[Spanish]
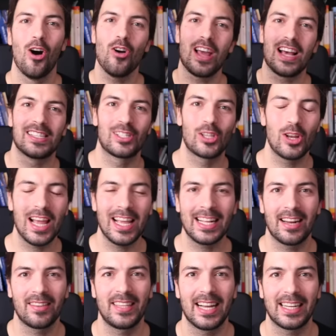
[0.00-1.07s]
Hola, soy Lain
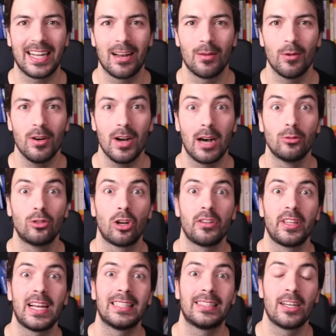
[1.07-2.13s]
García Calvo, autor
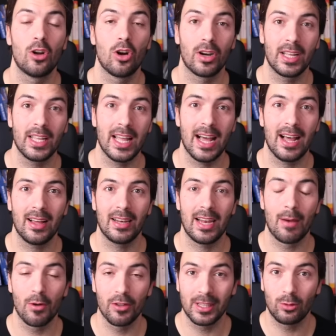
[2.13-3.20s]
de la trilogía
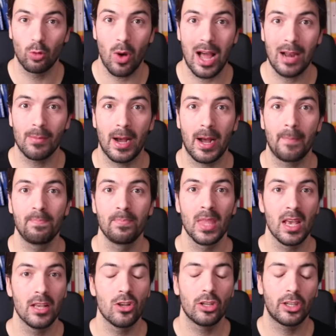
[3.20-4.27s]
La voz de tu alma,
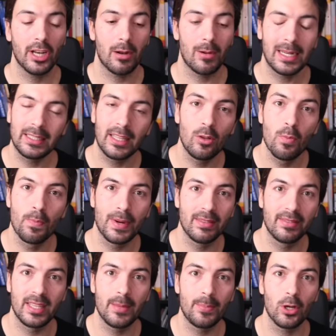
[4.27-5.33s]
y hoy quiero hablarte de un
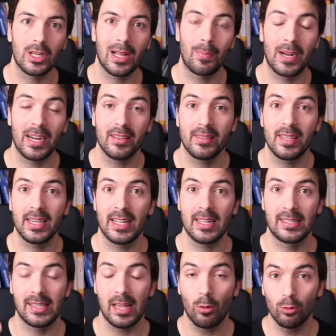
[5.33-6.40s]
principio que aparece en
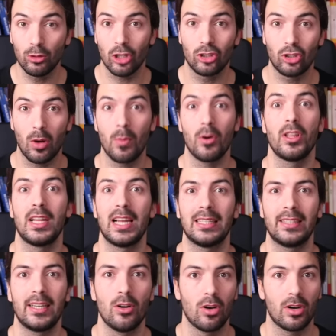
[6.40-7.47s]
el segundo tomo de la
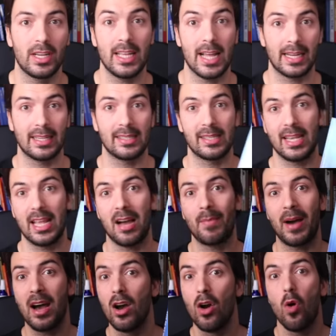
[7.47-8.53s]
trilogía que se
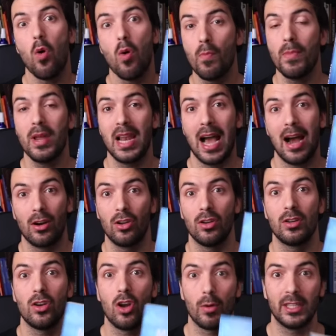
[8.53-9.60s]
llama Un milagro
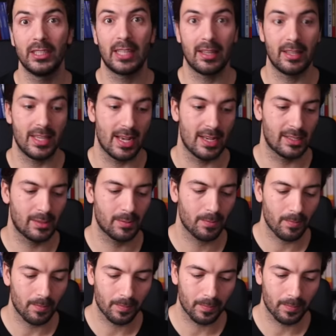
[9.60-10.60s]
en 90 días.